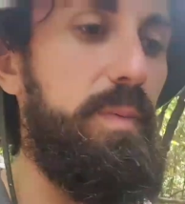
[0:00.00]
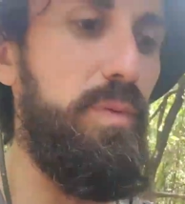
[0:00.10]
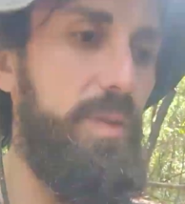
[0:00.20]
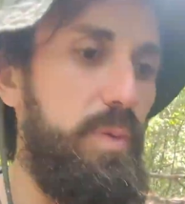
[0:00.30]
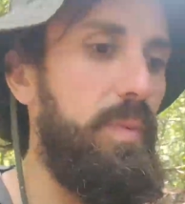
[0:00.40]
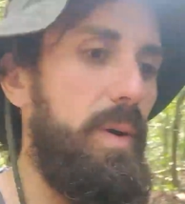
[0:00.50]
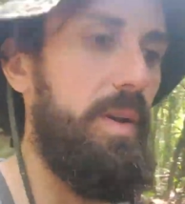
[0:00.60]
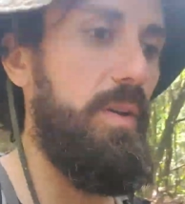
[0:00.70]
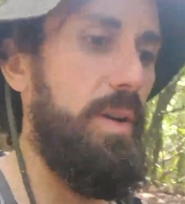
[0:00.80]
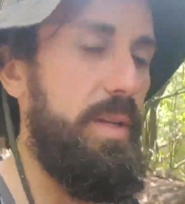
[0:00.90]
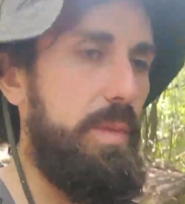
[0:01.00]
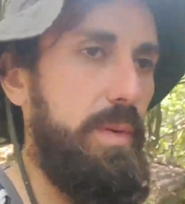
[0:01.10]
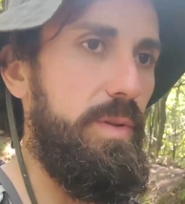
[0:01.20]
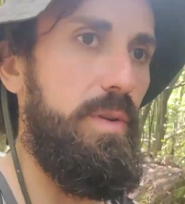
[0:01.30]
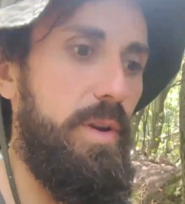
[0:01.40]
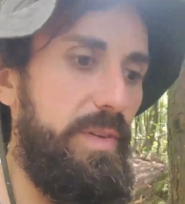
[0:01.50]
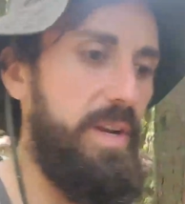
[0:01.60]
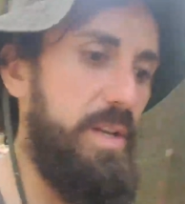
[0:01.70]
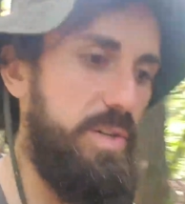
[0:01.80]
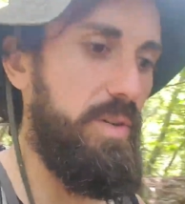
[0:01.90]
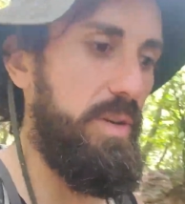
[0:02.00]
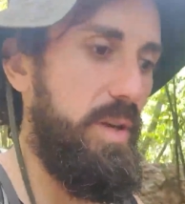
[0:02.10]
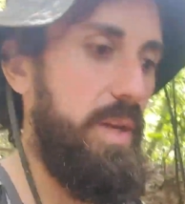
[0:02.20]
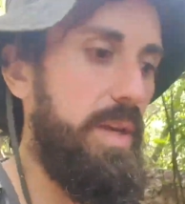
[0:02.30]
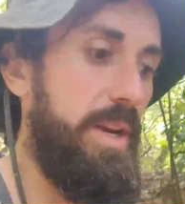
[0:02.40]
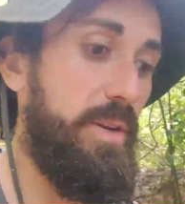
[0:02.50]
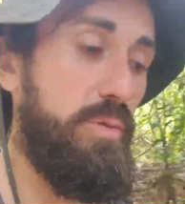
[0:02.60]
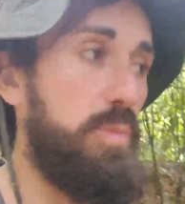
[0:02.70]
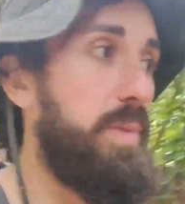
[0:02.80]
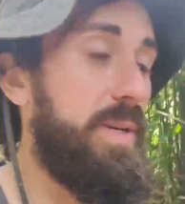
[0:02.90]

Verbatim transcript: un petit peu aussi pour parler anglais, espagnol avec les gens. Et, les gens sont